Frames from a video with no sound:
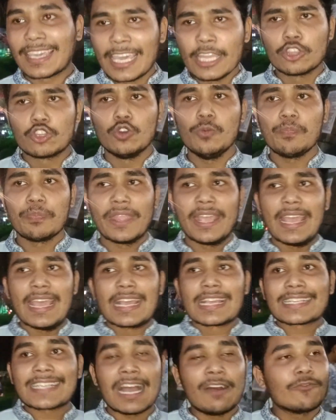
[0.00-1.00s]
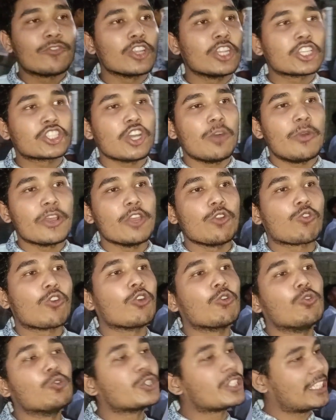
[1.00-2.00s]
কিন্তু সাম্প্রতিক সময়ে
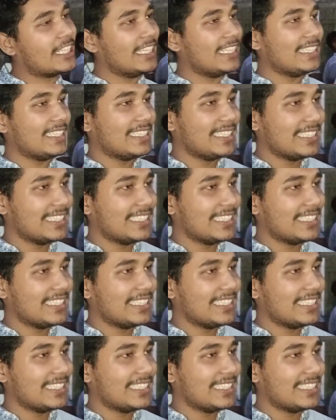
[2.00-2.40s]
উগ্র গোষ্ঠী